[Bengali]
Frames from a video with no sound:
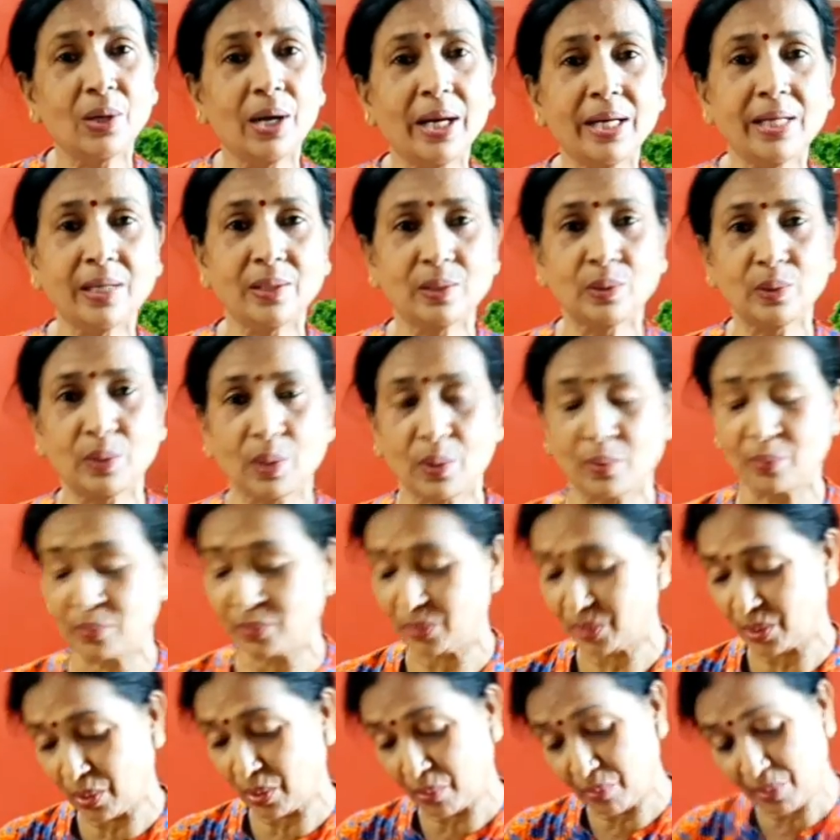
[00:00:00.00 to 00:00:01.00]
হয় না তো তখন
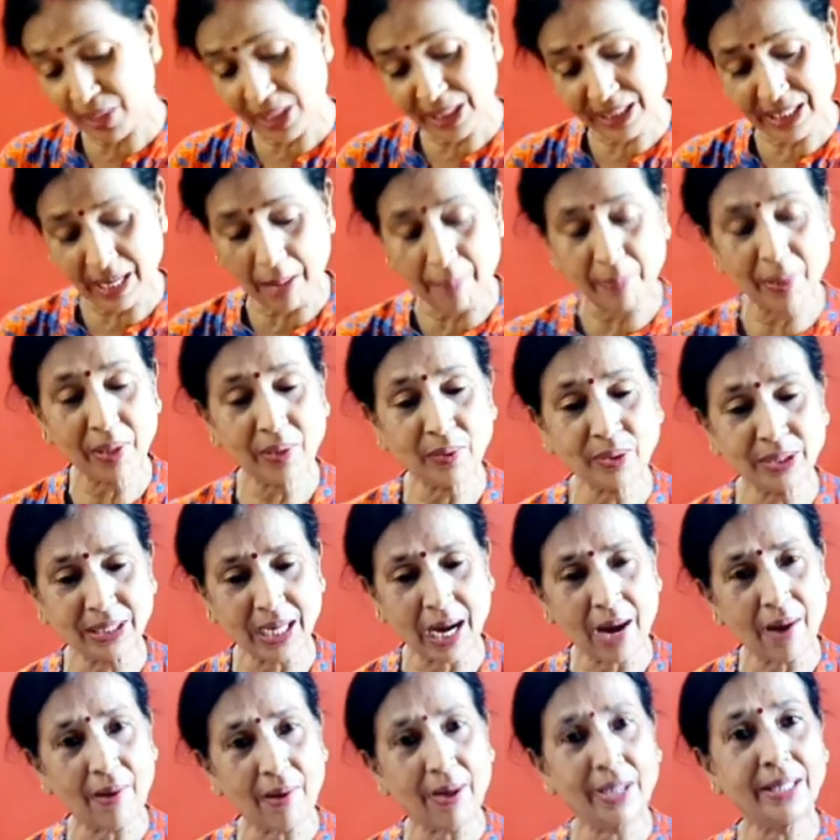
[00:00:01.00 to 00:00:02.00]
তখন এই সামান্য
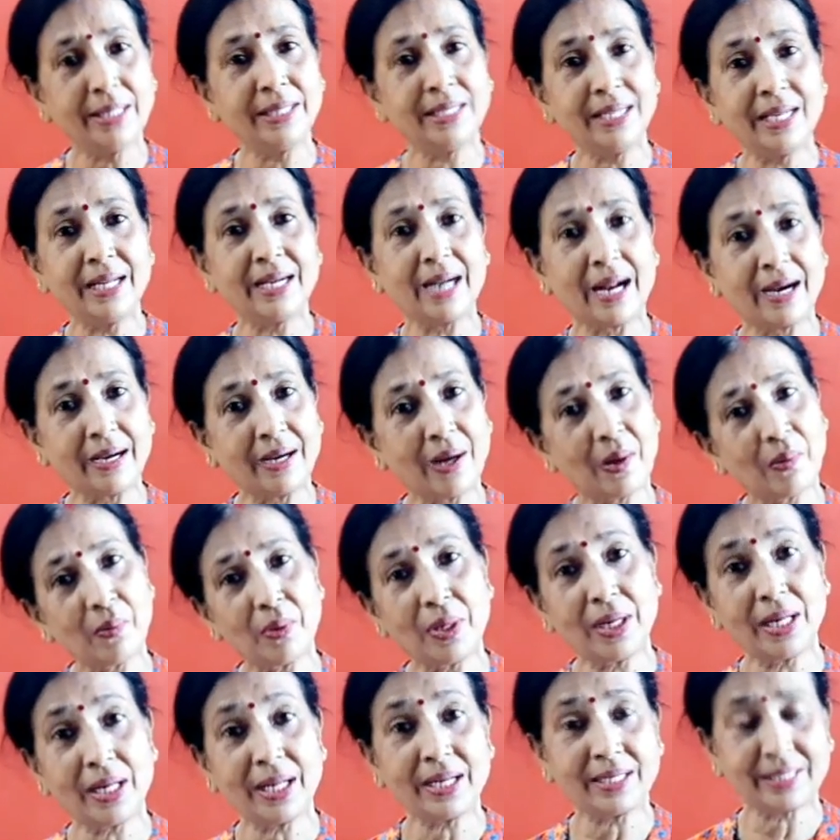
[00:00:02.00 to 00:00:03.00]
যা হয় দিয়ে রান্না
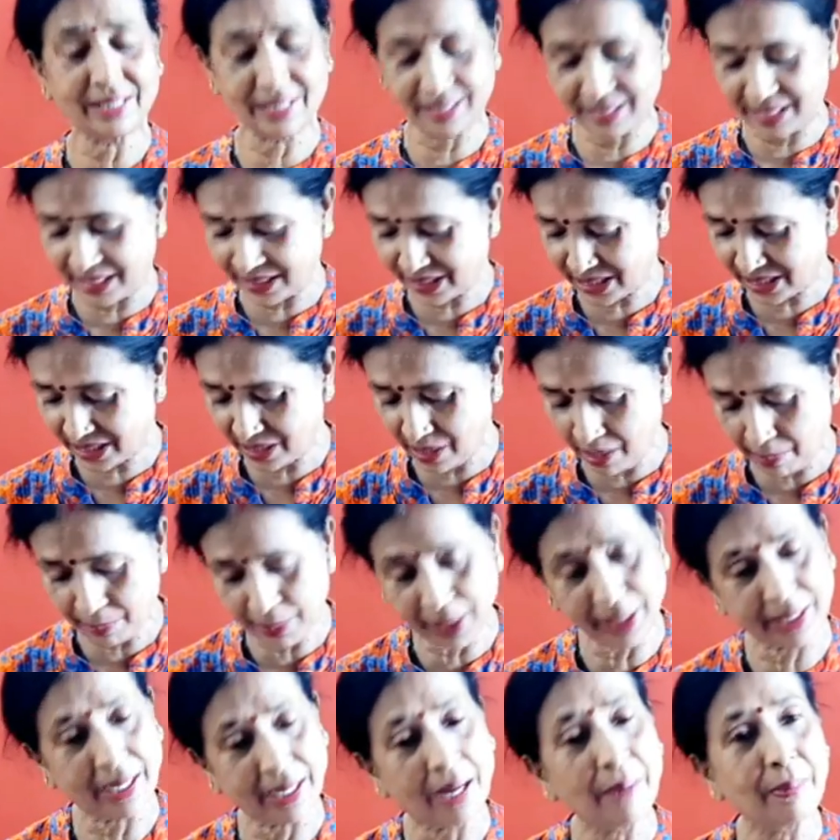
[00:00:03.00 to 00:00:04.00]
করলে টেস্টি হবে
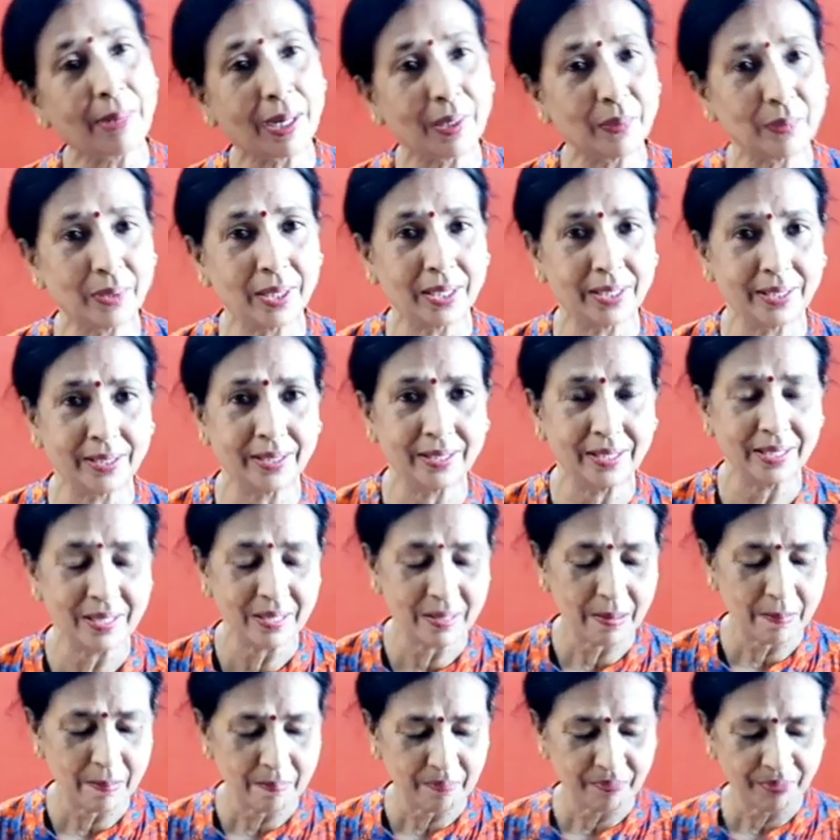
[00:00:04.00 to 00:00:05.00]
এটাই ভালো লাগে
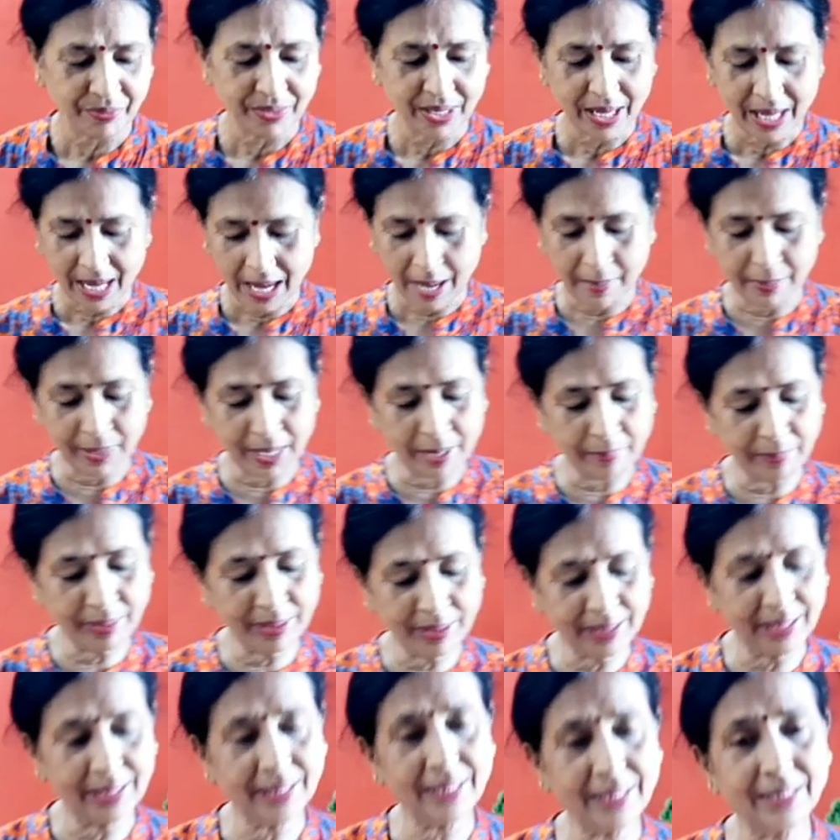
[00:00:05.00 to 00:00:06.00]
এবার আমি
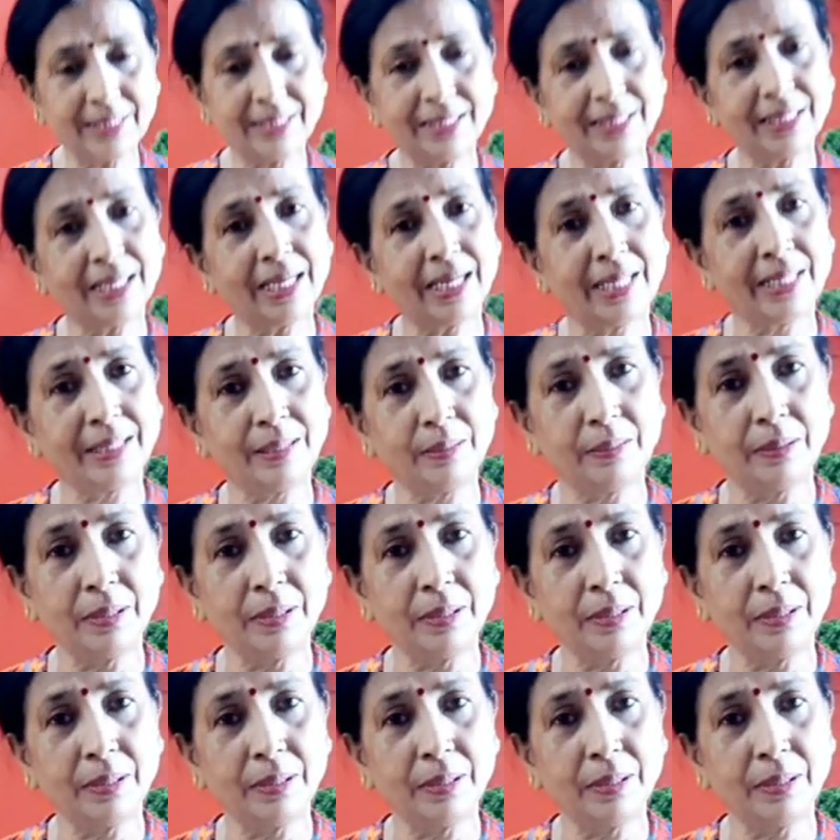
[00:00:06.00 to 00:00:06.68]
দিয়ে দিচ্ছি এই